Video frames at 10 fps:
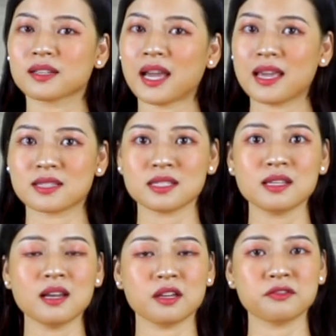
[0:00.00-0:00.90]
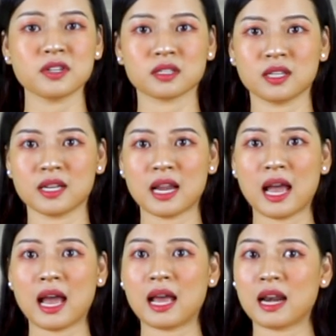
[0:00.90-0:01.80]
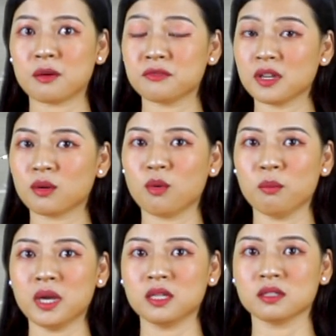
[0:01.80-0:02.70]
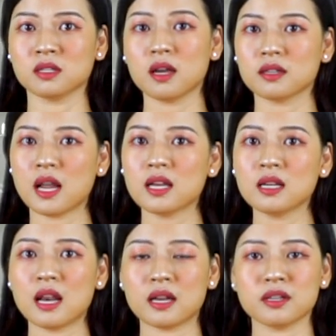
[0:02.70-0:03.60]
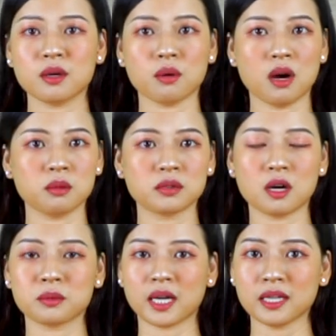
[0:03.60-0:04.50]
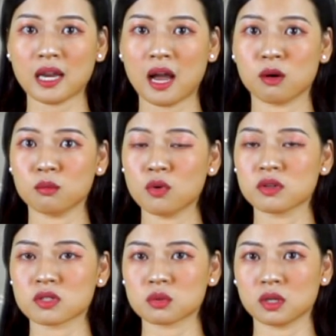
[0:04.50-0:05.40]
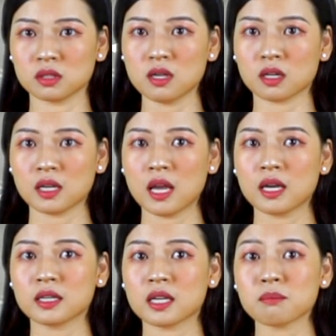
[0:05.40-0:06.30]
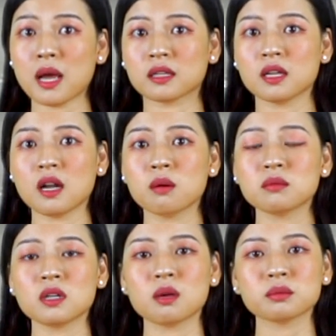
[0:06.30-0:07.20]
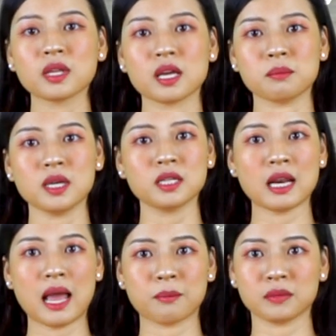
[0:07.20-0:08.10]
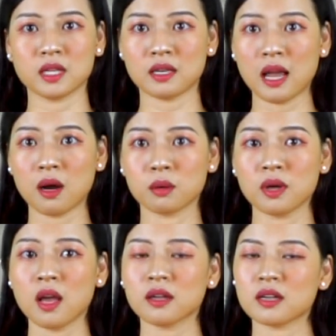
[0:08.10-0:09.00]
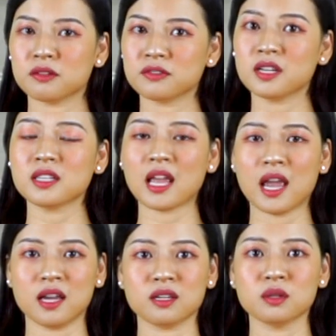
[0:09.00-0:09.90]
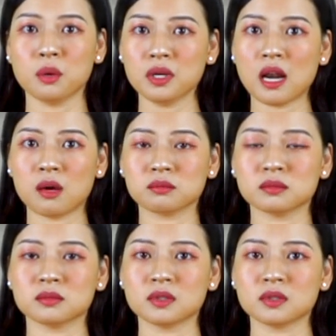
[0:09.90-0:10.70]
Kẻ sĩ lấy việc thiên hạ làm việc của mình, đây là điều ông không cách nào buông xuống được, khiến bản thân ông không thể biết làm thế nào để vơi nhẹ nỗi lòng.